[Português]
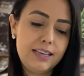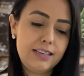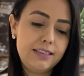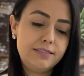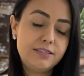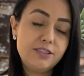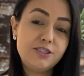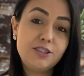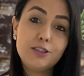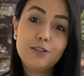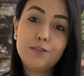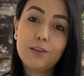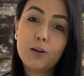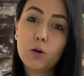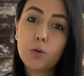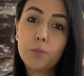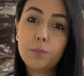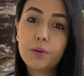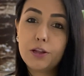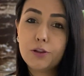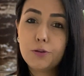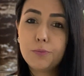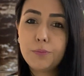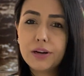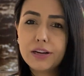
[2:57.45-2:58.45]
E se a gente vai
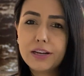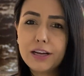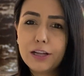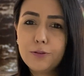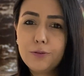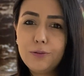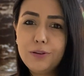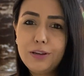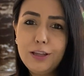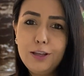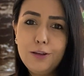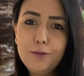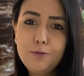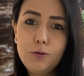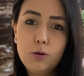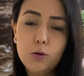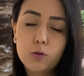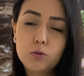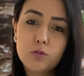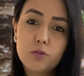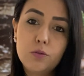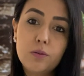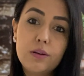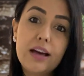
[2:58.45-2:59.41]
comprar no Mercado Livre e outros